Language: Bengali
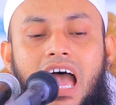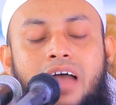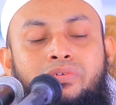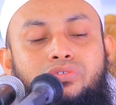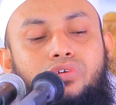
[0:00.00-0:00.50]

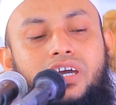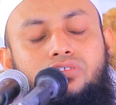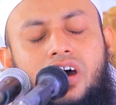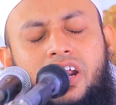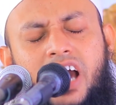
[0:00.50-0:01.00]
আমি তোকে
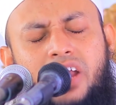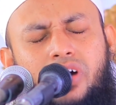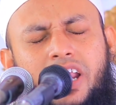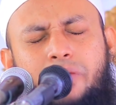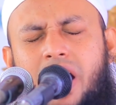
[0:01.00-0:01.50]
দরকার
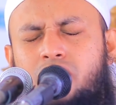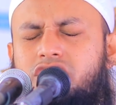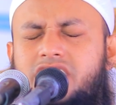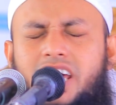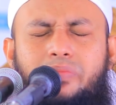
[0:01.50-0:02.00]
বলে
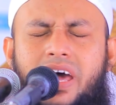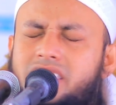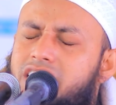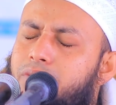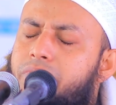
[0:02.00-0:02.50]
মানুষের
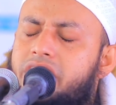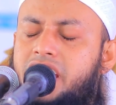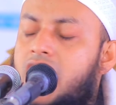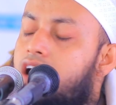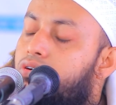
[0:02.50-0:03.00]
বাড়িতে
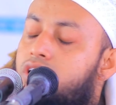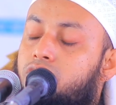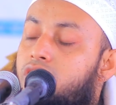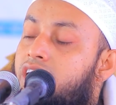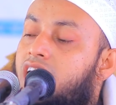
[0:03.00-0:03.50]
ভিক্ষা করে
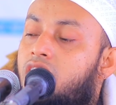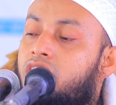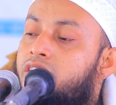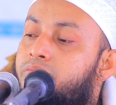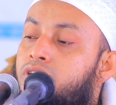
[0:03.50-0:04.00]
করে
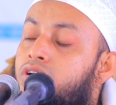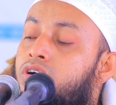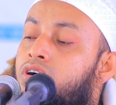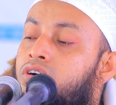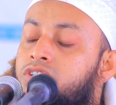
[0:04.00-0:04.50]
খাওয়াইব
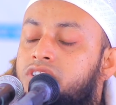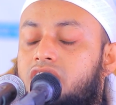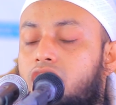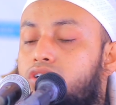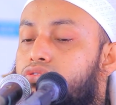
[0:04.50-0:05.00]

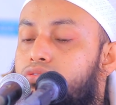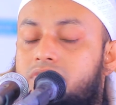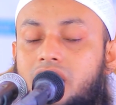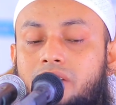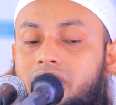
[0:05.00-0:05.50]
তাও
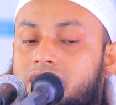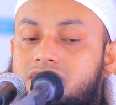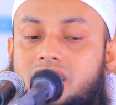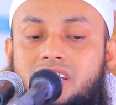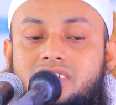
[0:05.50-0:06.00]
তুমি আমাকে
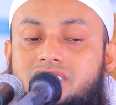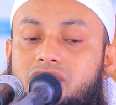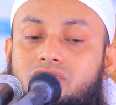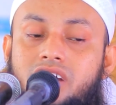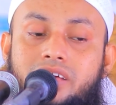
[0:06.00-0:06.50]
সাইরা
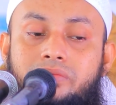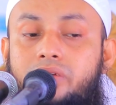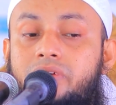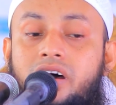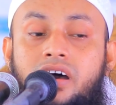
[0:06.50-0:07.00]
যাইও না রে
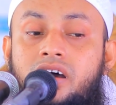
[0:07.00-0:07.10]
বাবা